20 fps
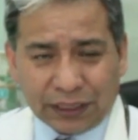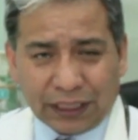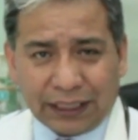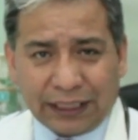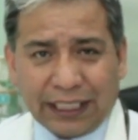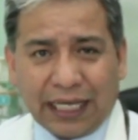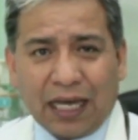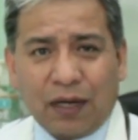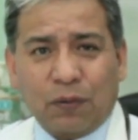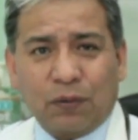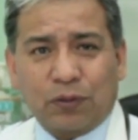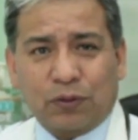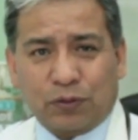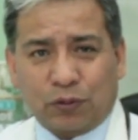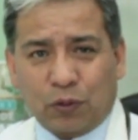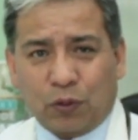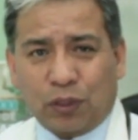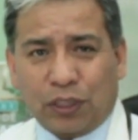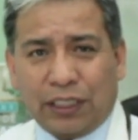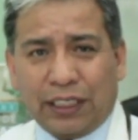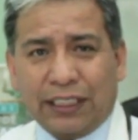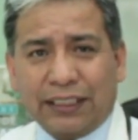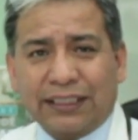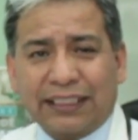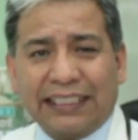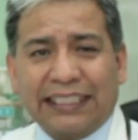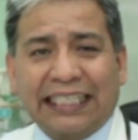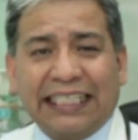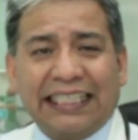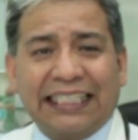Santiago
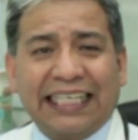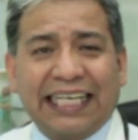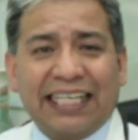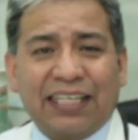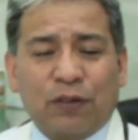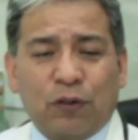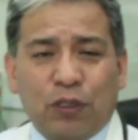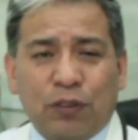Sornes, y el día de